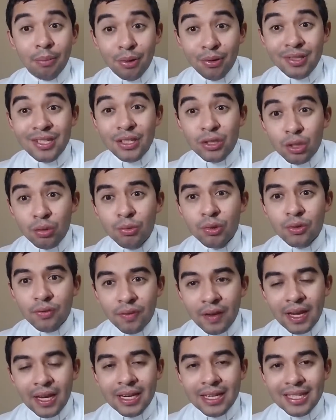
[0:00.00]
Pero si somos
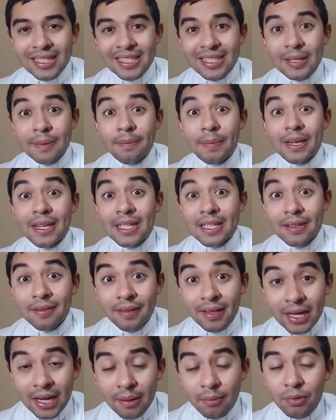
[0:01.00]
fieles, si
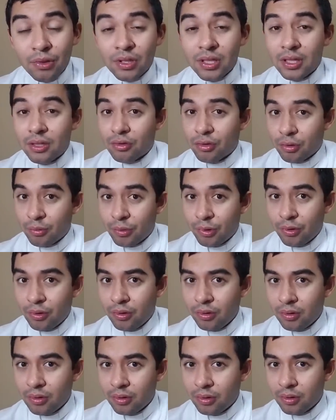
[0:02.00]
perseveramos en su
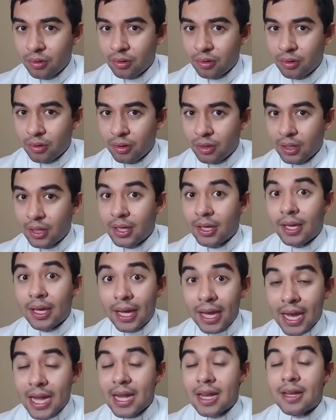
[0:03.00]
amor,
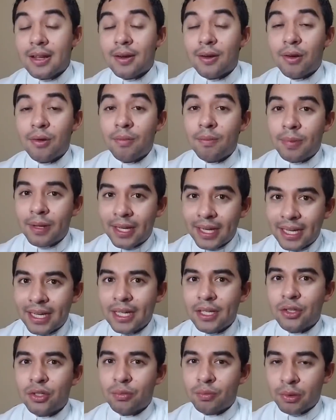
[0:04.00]
Él
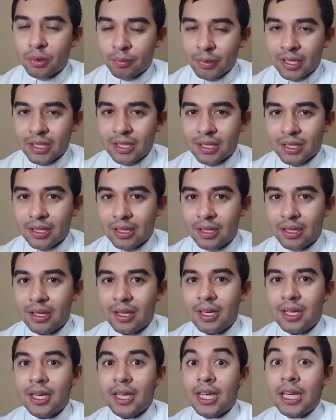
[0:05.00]
cumplirá su promesa
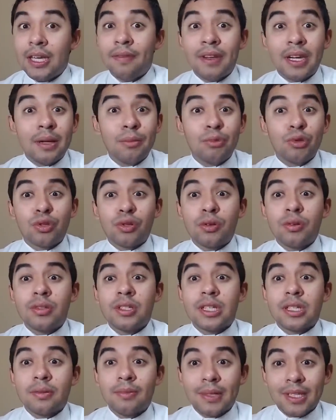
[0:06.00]
y veremos
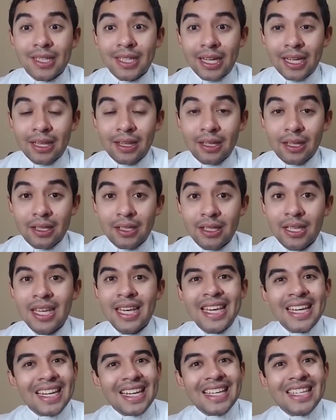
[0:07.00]
cosas más grandes.
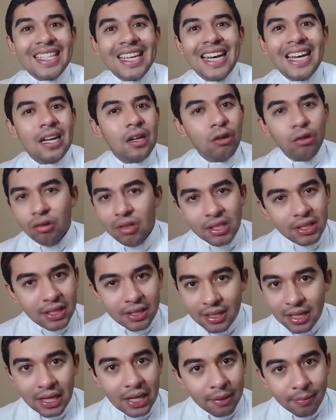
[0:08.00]
Quizá no
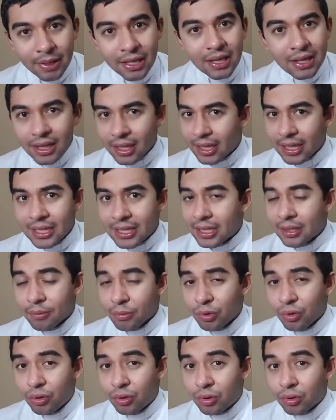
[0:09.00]
necesariamente en este
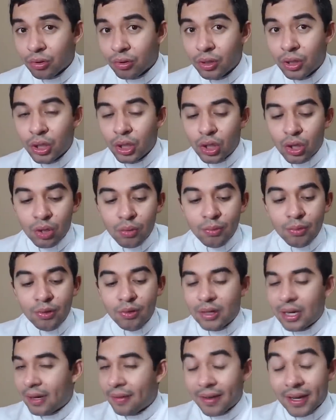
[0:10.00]
mundo,
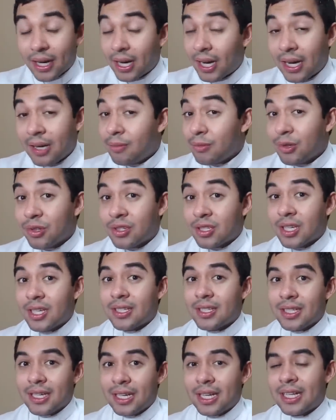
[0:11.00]
como Abraham,
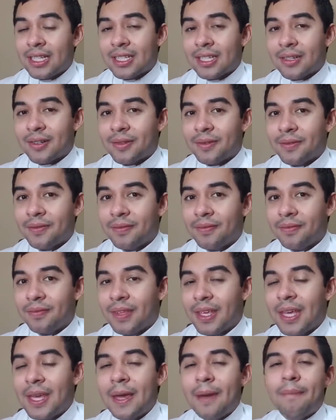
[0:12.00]
Moisés y Lázaro,
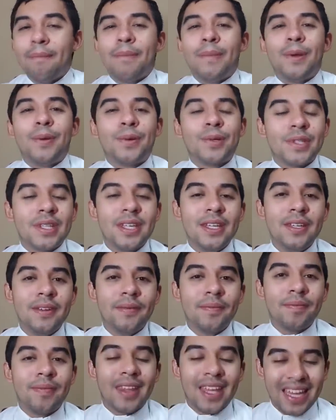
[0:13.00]
pero
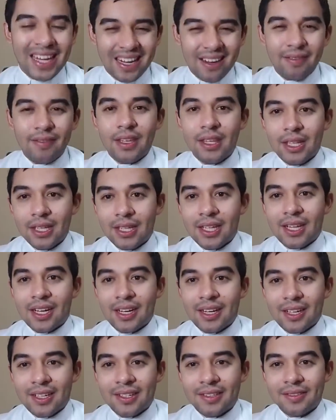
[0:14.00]
sí en la vida
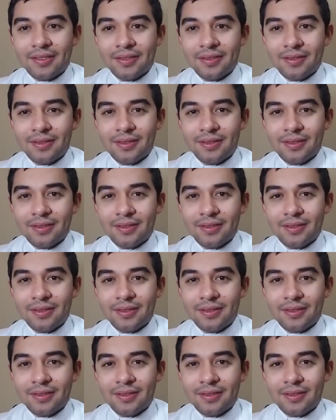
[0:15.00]
eterna.